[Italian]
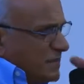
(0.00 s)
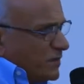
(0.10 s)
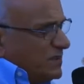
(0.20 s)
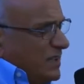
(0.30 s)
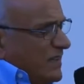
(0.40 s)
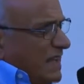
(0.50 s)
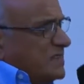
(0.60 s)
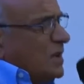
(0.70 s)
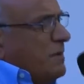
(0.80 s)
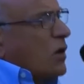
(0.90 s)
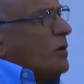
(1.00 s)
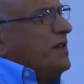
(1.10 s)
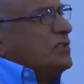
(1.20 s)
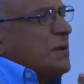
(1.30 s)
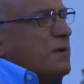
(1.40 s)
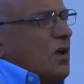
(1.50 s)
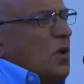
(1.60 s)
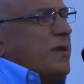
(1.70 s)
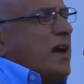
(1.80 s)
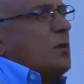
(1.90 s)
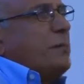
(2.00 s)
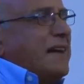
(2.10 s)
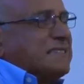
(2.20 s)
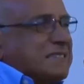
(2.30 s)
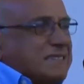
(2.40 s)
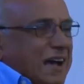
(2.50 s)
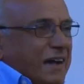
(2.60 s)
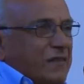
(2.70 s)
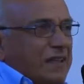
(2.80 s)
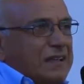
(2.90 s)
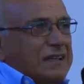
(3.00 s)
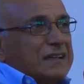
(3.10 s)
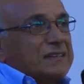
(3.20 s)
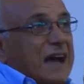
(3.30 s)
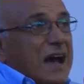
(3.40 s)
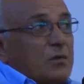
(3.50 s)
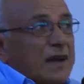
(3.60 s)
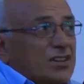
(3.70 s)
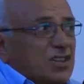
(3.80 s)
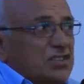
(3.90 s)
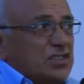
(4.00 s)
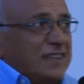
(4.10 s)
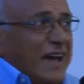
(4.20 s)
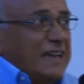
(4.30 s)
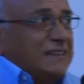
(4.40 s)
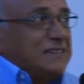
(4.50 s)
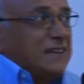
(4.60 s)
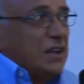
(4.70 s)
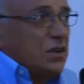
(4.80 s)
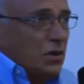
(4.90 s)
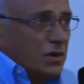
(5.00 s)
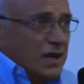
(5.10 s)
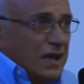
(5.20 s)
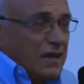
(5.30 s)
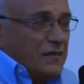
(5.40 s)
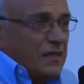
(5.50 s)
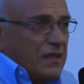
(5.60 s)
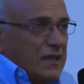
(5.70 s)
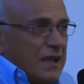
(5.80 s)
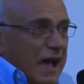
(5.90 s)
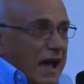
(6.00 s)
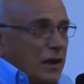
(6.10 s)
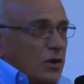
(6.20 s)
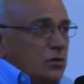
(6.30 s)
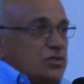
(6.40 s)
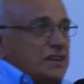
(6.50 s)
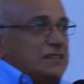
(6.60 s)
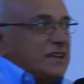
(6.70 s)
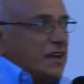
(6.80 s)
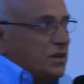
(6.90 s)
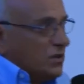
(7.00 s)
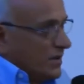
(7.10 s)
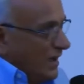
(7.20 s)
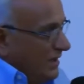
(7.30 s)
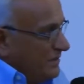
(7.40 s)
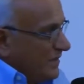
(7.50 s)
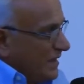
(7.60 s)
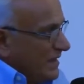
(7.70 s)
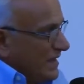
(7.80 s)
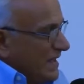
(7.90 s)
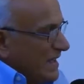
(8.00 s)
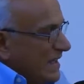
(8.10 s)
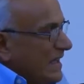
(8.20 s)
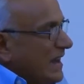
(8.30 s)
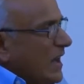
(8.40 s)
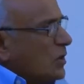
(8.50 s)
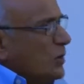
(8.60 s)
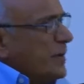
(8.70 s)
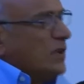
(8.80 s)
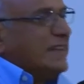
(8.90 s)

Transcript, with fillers: non ha nessun tipo di rivelazione, ma comincia piano piano, passa da una cecità interiore a luce interiore